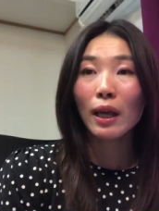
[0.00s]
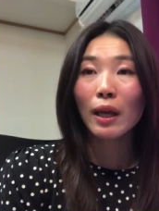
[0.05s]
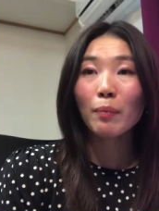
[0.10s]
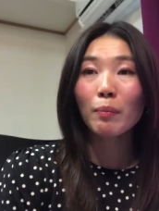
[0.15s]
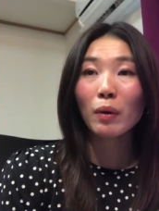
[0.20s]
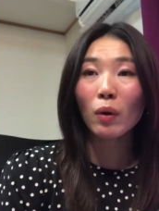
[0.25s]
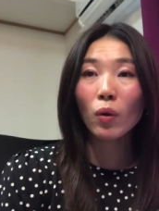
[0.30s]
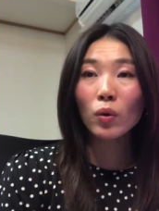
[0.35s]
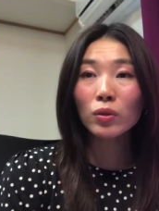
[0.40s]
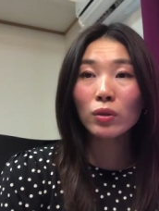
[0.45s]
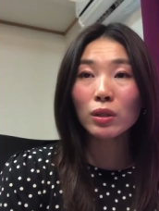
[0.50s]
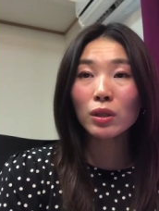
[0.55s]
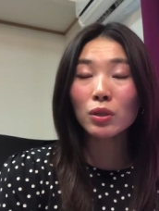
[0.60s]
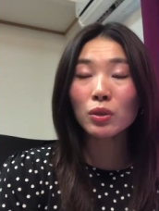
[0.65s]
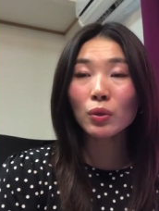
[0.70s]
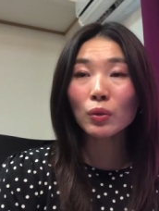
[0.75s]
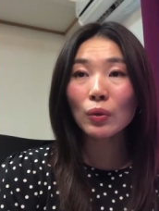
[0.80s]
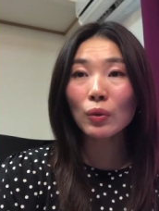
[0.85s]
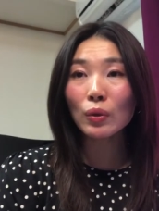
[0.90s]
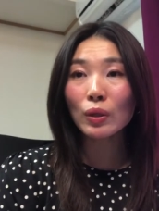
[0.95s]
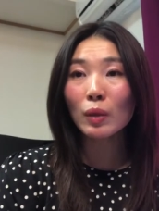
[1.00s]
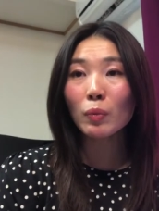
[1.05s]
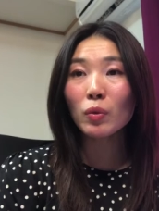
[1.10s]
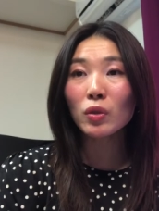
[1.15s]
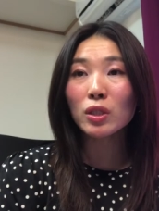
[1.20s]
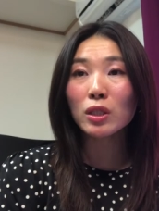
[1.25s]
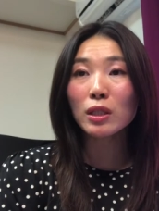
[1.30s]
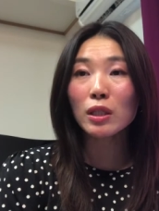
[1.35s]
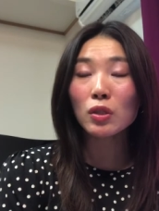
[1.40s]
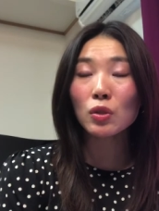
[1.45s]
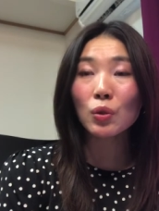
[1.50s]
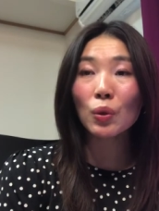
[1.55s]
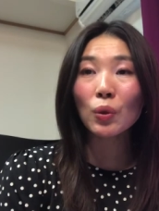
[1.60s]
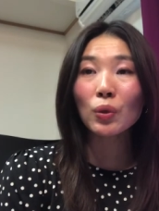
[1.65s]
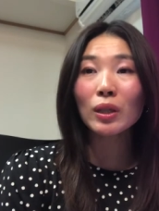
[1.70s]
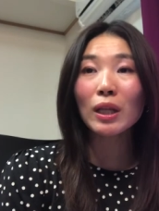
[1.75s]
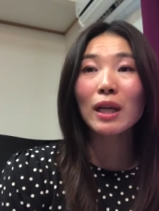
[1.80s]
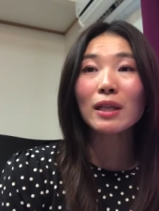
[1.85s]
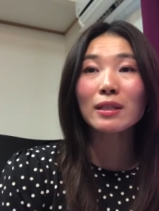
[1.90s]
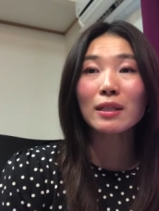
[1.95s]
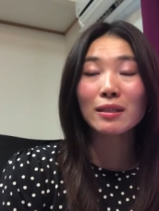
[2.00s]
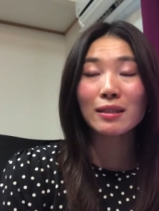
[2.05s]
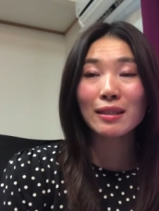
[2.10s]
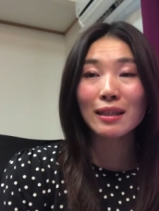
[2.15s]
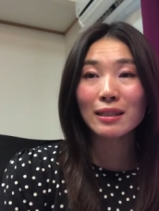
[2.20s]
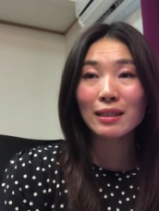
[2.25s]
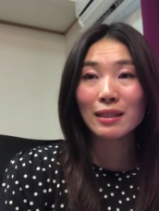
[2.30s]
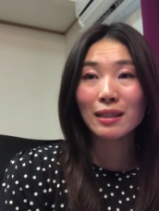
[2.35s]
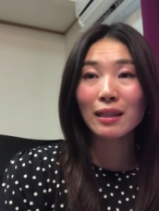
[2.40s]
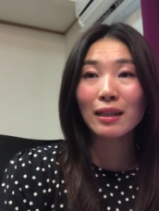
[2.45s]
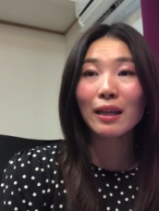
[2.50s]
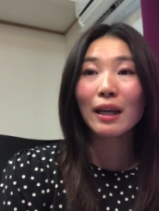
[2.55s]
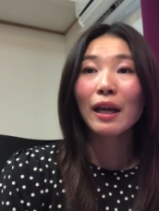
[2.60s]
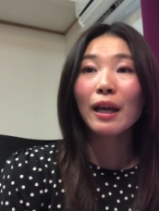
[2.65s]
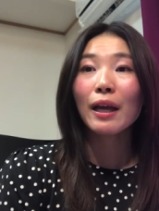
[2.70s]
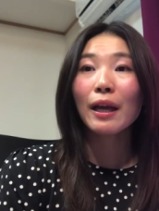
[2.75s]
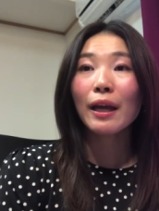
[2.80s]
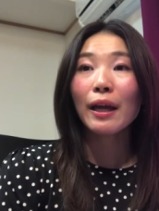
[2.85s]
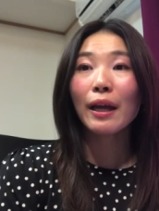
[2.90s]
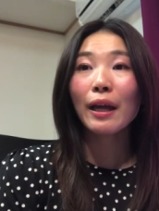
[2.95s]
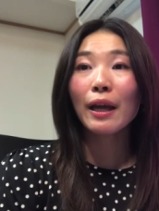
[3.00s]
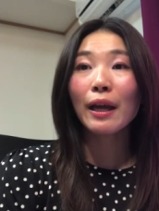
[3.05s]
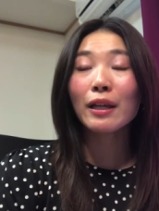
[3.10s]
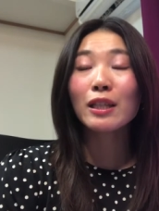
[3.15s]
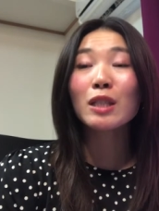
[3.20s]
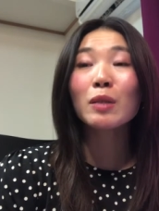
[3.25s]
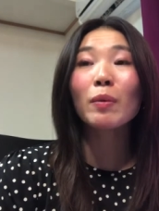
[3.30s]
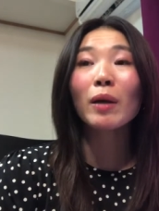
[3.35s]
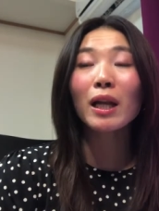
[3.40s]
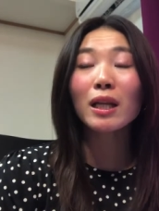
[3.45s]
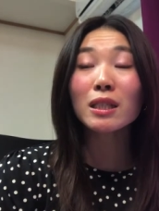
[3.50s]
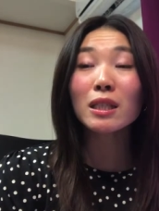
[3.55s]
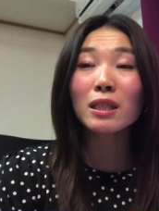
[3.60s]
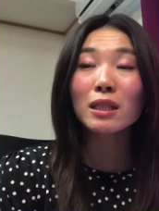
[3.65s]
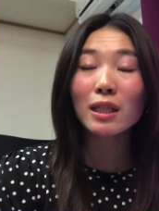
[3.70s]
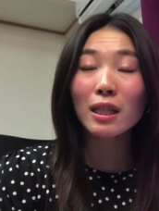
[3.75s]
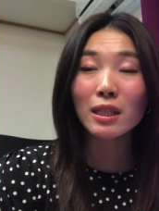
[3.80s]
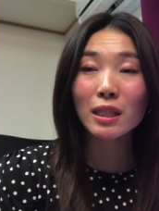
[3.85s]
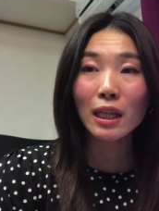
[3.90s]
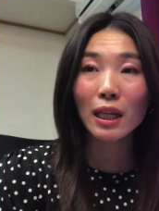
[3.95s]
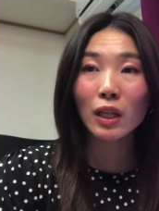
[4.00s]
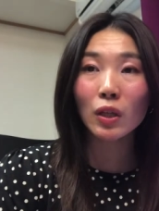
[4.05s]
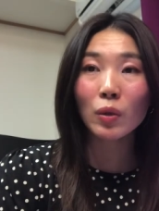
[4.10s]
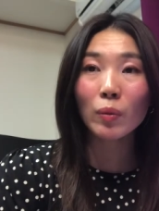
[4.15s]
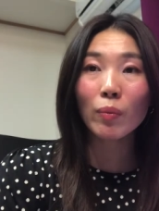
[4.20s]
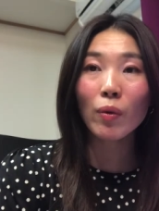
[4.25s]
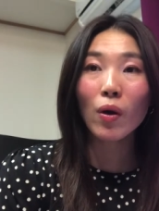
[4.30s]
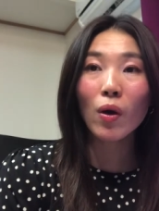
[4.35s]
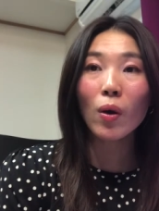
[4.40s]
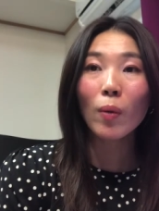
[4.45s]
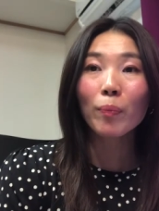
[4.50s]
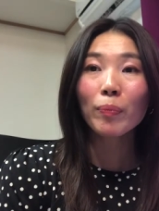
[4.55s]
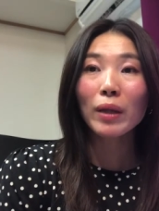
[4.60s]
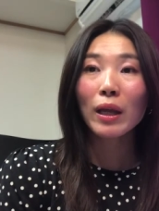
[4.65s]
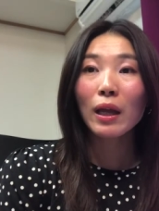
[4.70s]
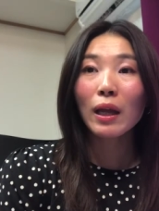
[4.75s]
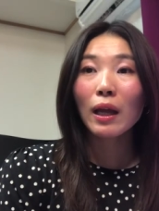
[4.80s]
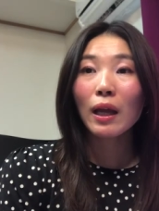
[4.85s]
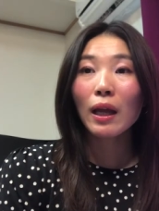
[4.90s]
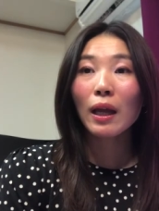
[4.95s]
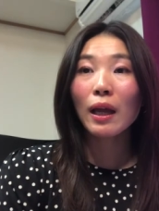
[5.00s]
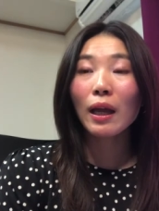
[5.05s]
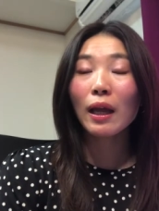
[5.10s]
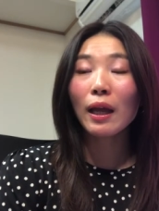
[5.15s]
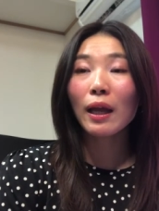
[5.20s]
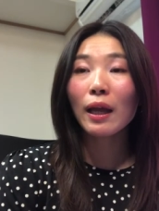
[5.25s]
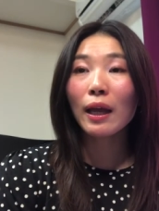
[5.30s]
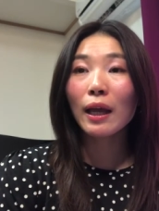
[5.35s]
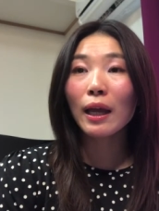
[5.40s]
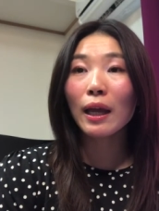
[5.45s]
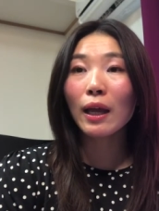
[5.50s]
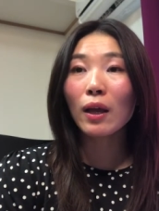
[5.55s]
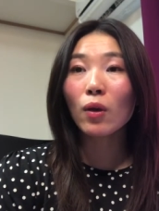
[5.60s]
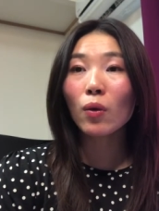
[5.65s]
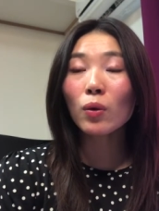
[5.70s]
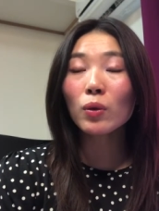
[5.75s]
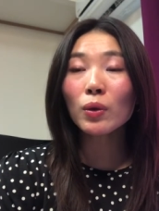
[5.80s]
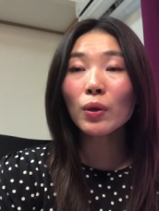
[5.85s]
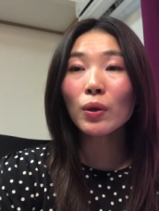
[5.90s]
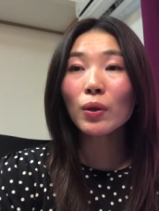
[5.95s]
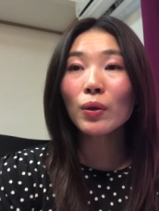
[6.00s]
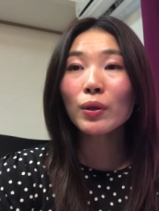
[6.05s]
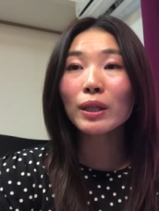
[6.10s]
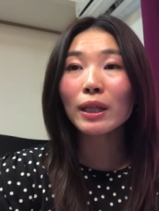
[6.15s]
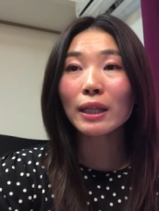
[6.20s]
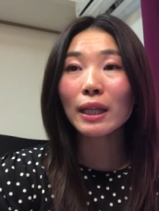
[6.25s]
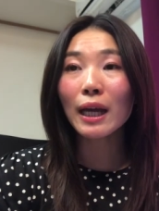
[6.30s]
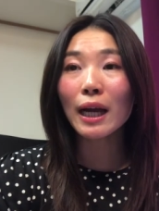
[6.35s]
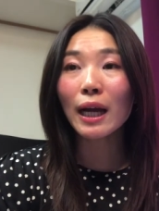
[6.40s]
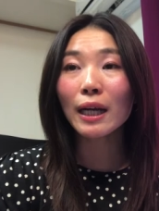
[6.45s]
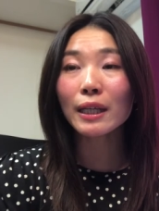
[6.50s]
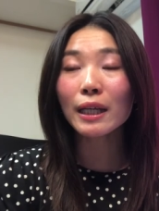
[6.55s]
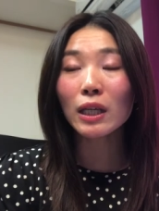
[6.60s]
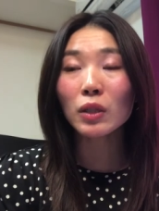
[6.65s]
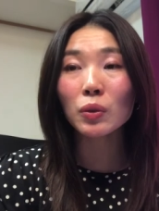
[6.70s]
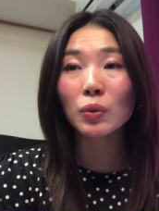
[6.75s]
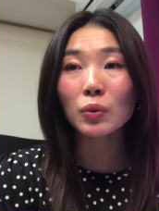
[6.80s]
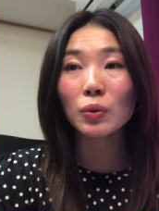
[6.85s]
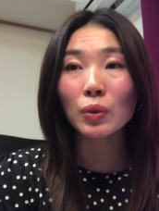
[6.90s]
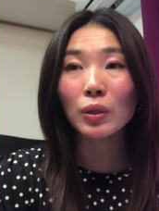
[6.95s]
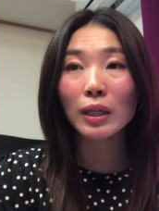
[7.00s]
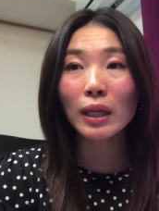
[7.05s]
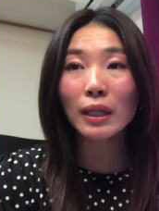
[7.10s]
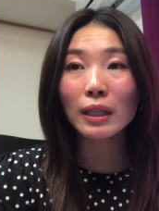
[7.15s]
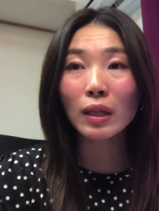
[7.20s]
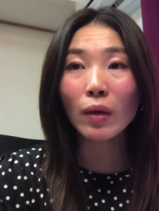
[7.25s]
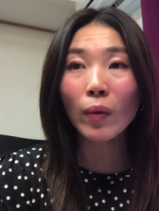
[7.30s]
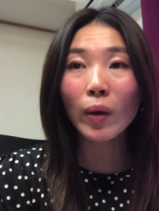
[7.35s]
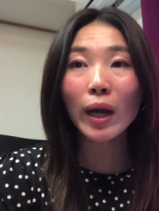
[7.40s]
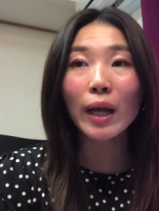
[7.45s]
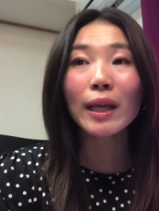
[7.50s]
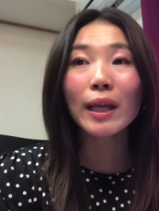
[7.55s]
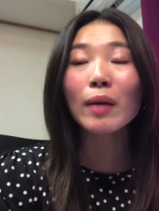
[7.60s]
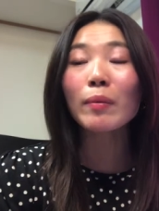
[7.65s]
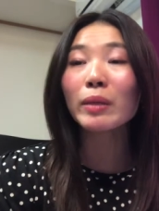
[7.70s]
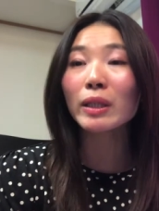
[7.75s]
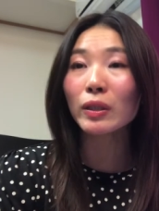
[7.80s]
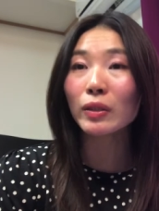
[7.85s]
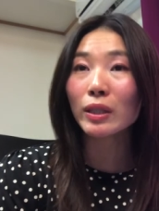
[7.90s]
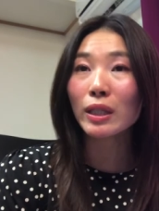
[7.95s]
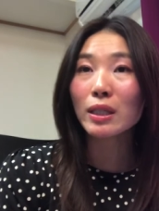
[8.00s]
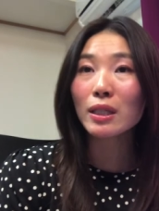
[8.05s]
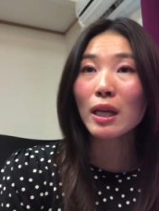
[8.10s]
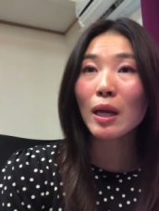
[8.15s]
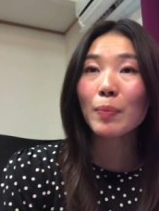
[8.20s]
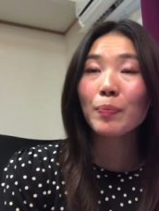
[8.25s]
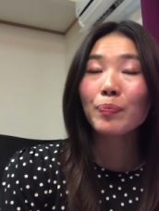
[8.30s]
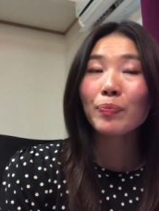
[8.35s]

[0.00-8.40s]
まあ、本当にその気持ちってすごく大切だし、えー、素晴らしいんですけれども、えー、このようなねアンケートの取り方はやめてください。